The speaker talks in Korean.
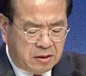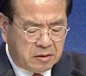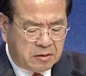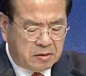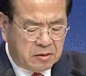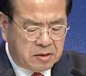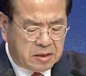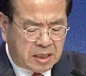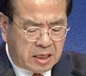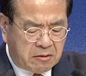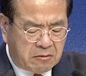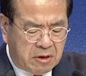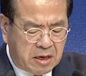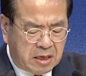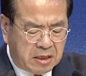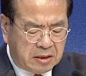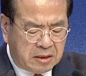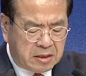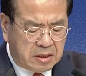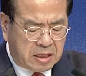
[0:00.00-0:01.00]
어떤
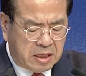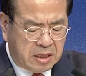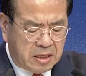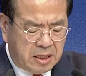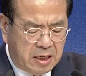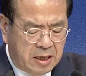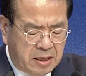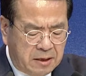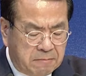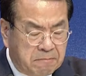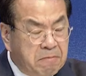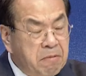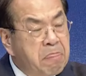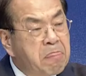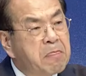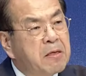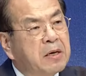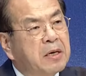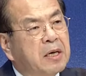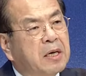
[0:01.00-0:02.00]
상황이든 간에
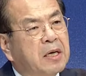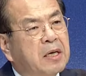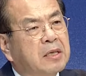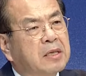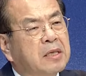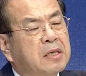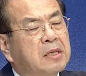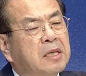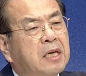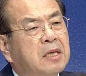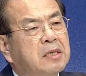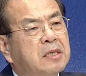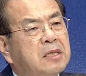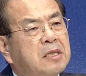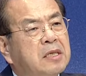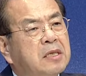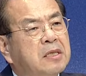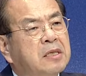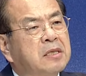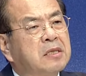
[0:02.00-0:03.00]
일단은
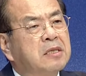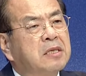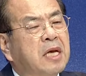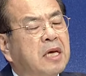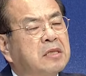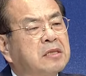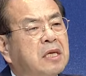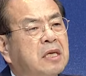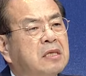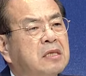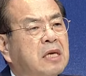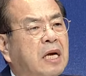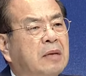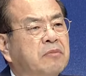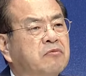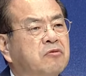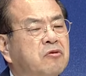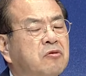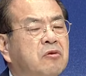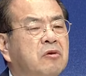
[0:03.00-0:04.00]
이 큰 행사를
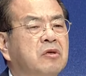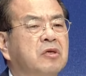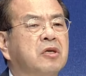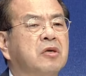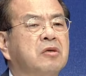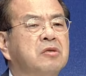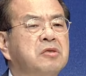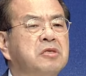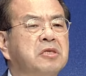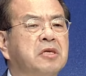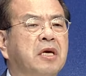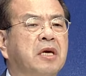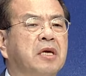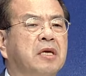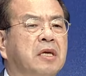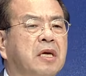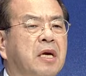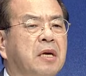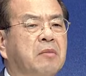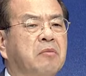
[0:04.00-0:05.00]
앞두고
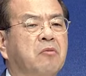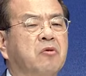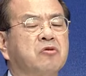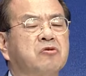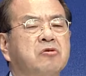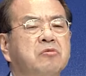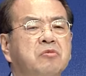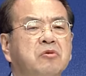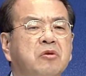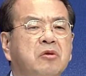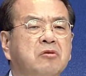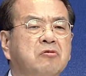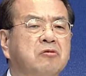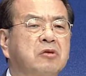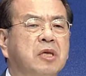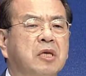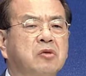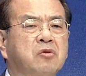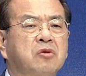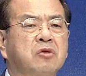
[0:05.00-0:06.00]
현재의 모습으로는
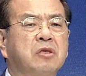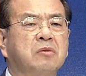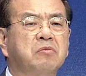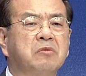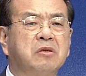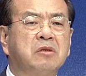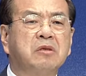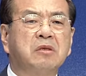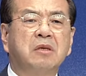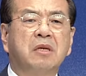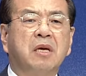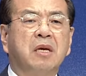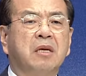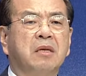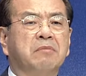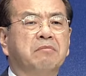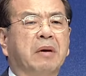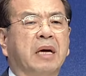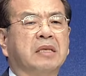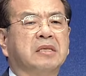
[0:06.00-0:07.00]
우리가 손님들을
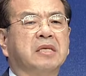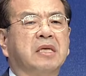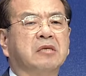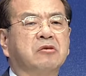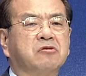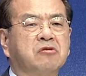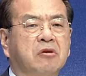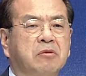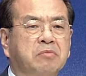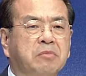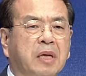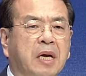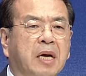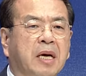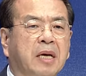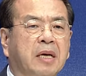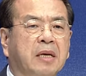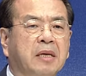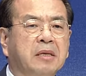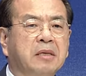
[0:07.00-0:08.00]
맞이할 수
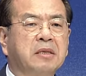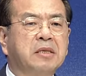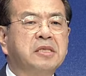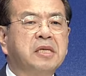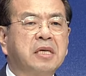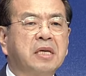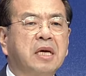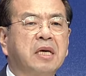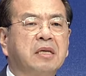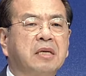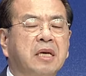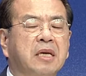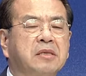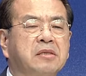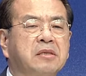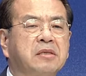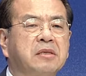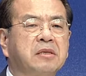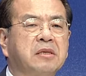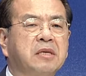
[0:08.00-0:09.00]
없다 이런 생각을
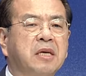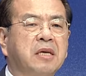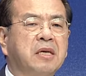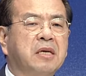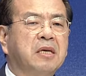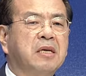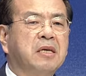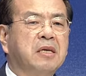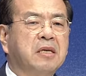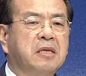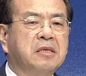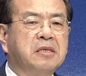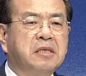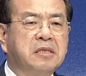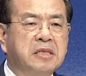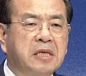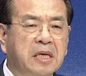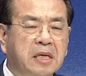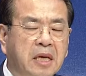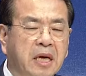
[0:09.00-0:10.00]
해서
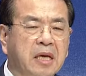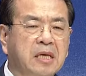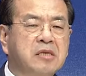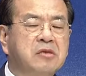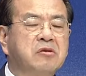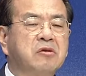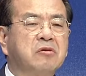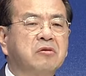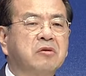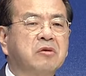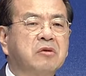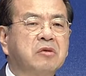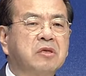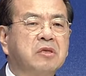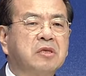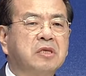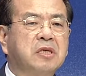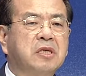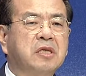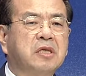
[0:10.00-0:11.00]
이제 제
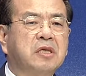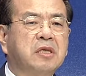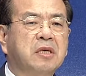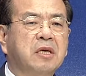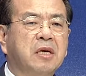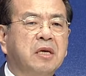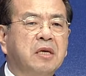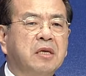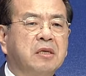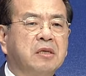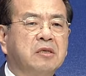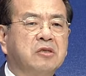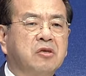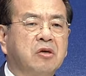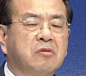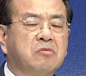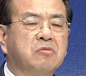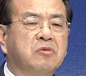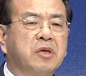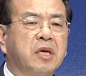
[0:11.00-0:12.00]
개인적으로는 이 그
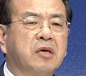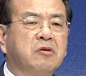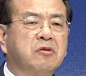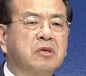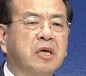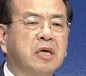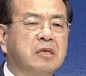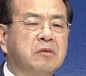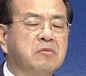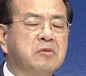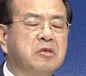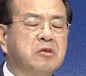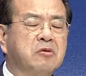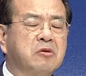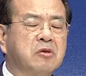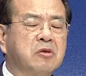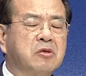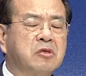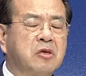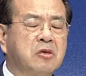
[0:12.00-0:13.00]
정문에 우리가
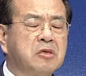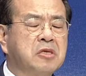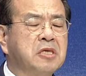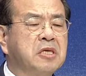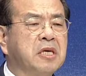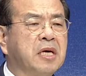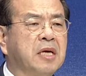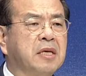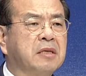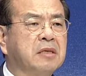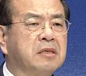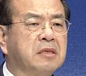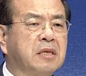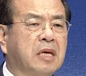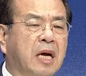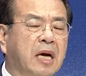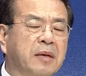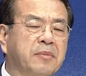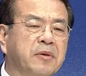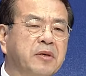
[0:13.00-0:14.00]
임시로 설치한 그
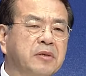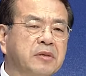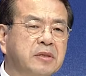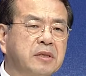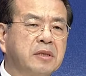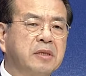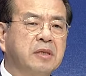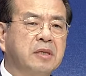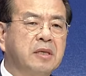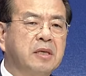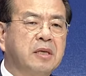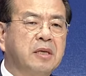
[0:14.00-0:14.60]
가벽을